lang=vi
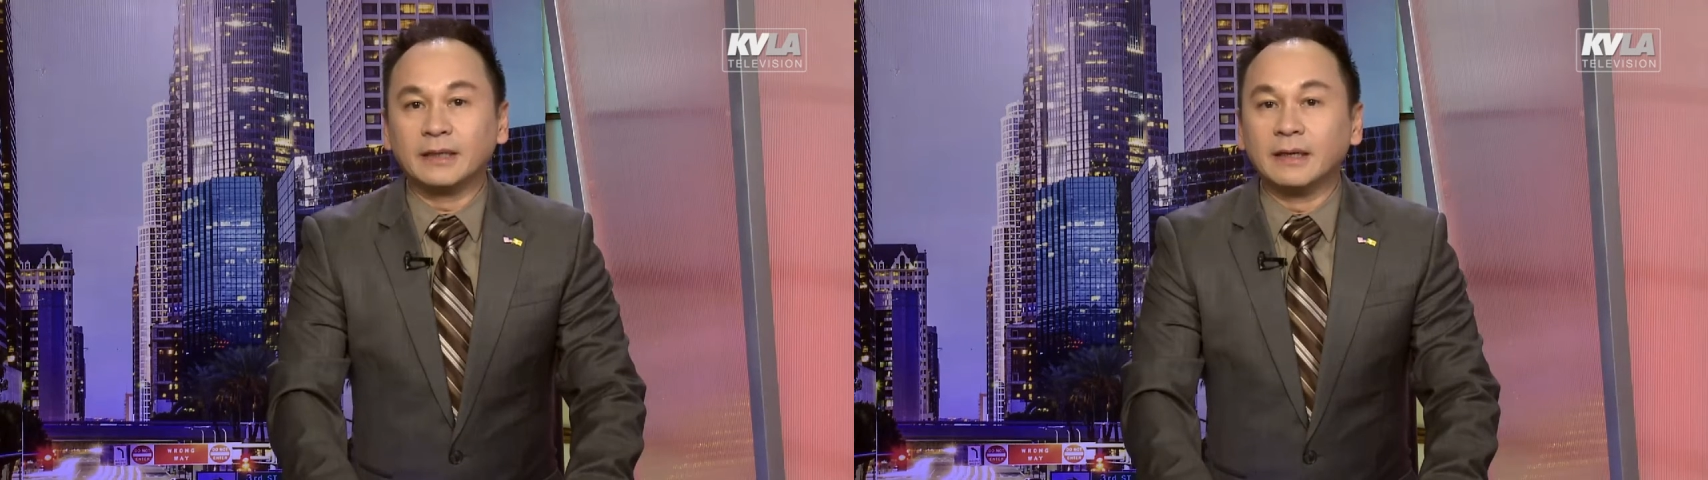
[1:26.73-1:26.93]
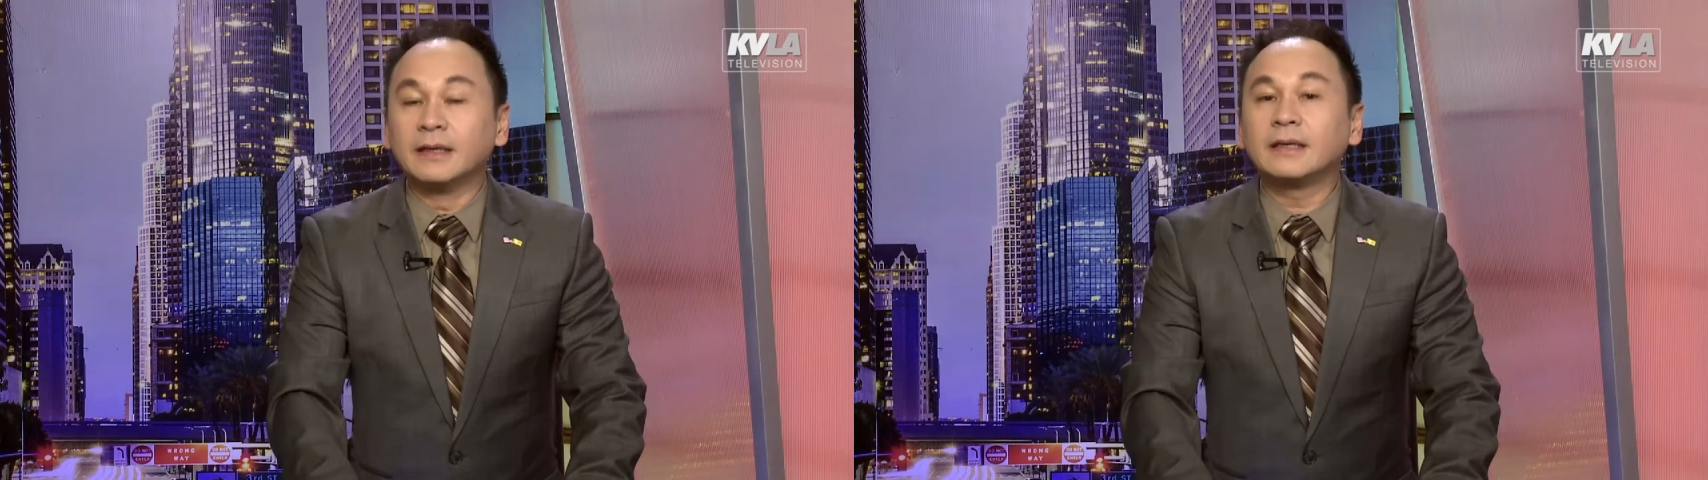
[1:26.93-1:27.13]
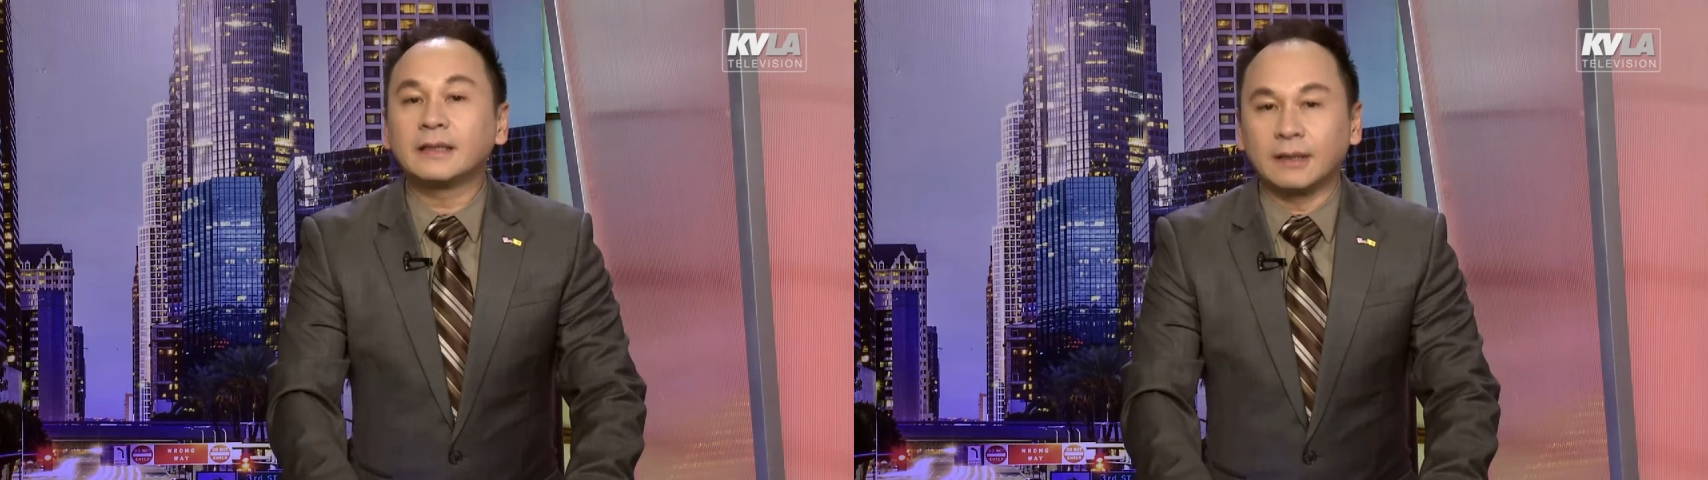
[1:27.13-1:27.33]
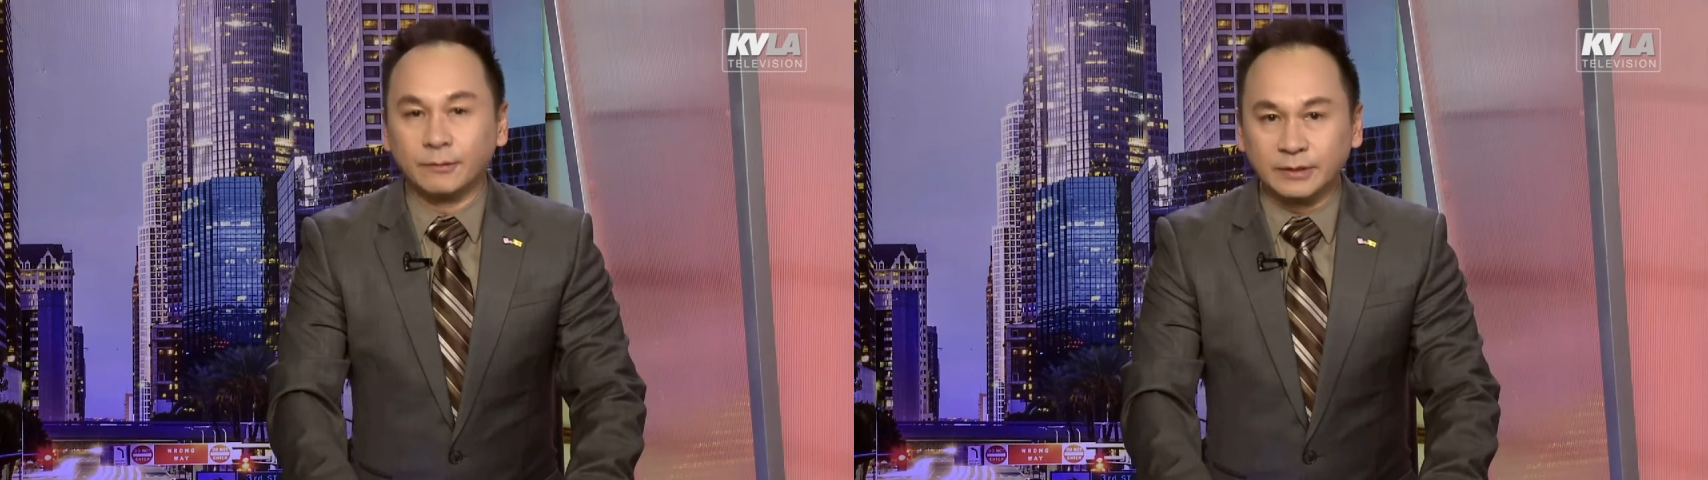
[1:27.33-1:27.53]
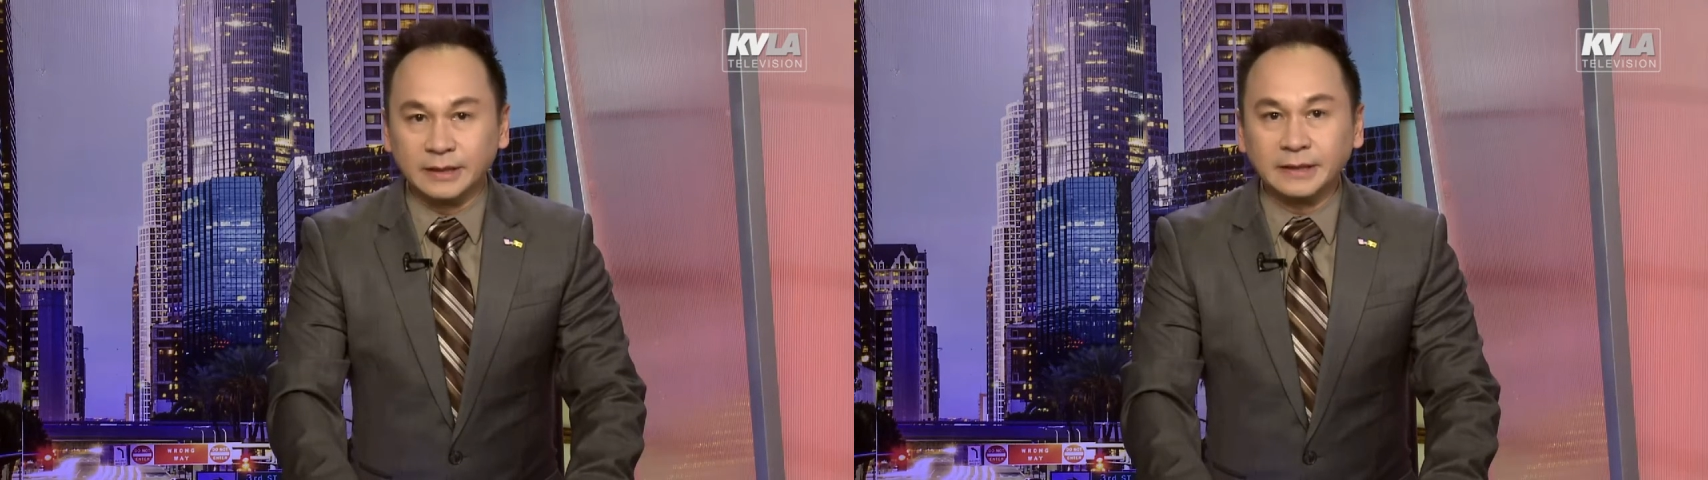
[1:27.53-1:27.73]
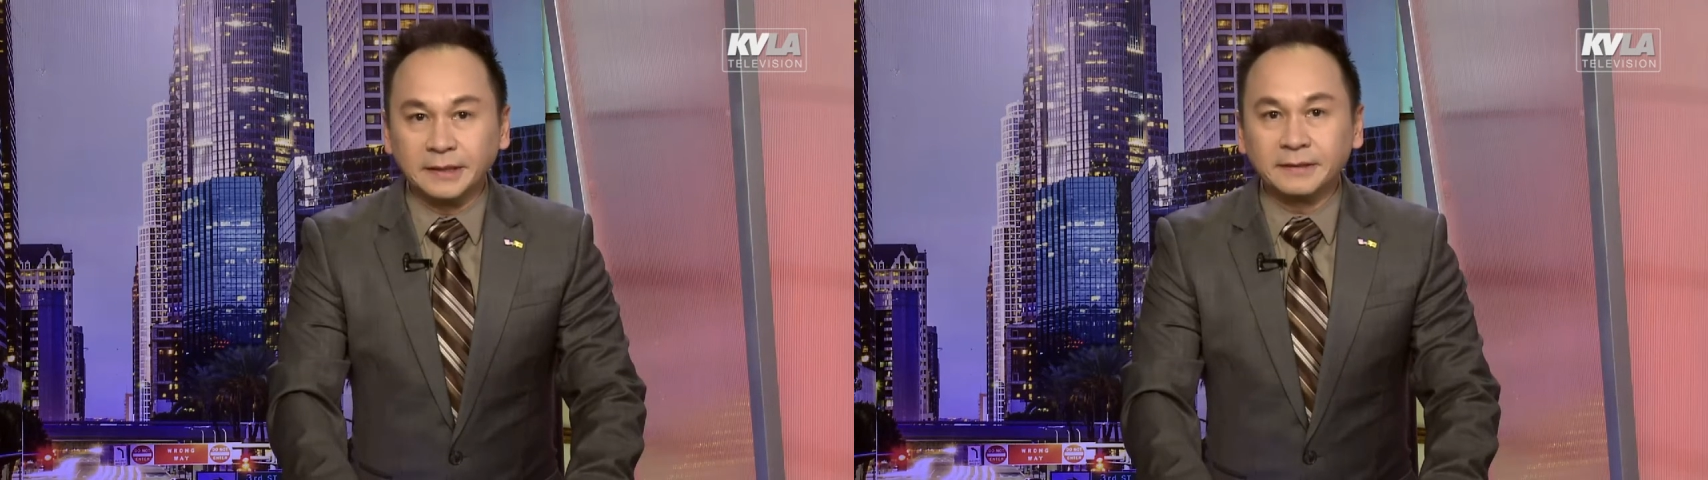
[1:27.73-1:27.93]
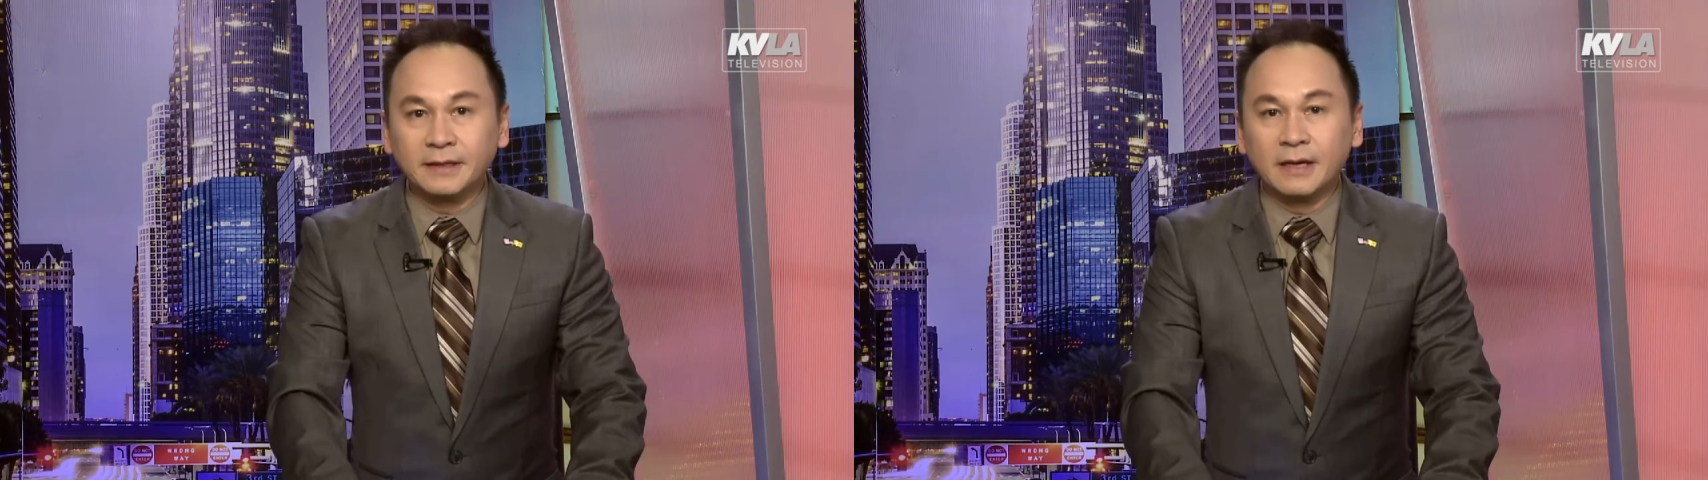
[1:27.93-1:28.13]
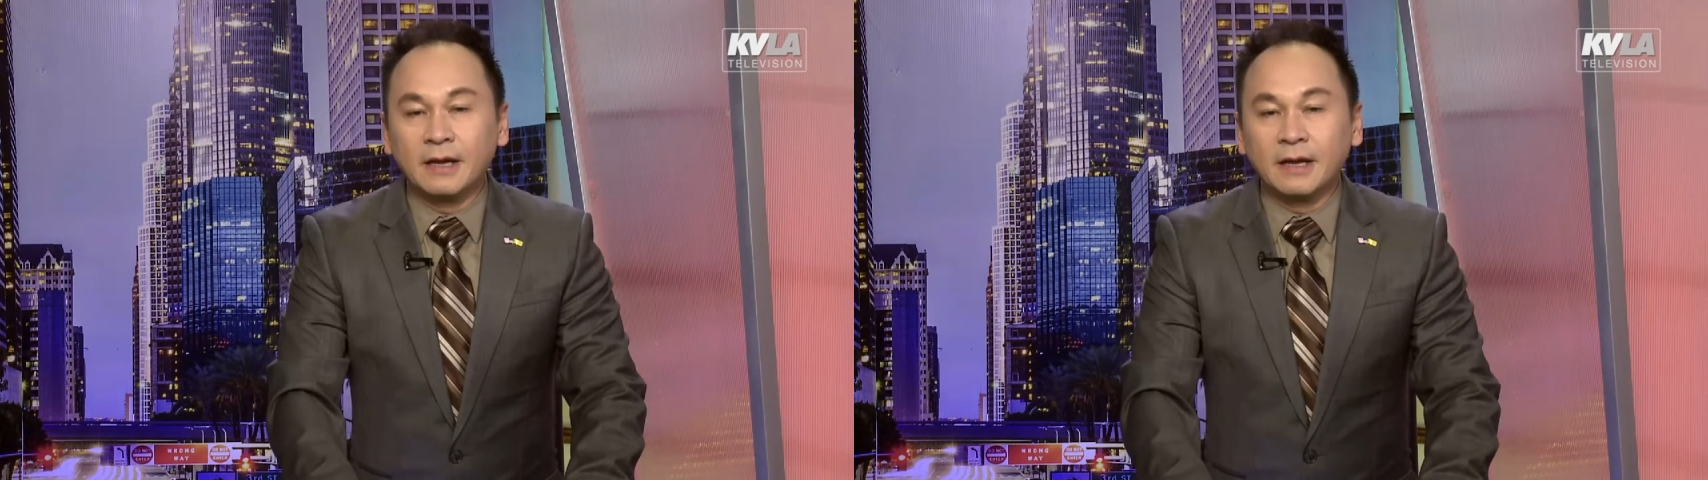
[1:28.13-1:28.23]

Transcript: giới không chính thức.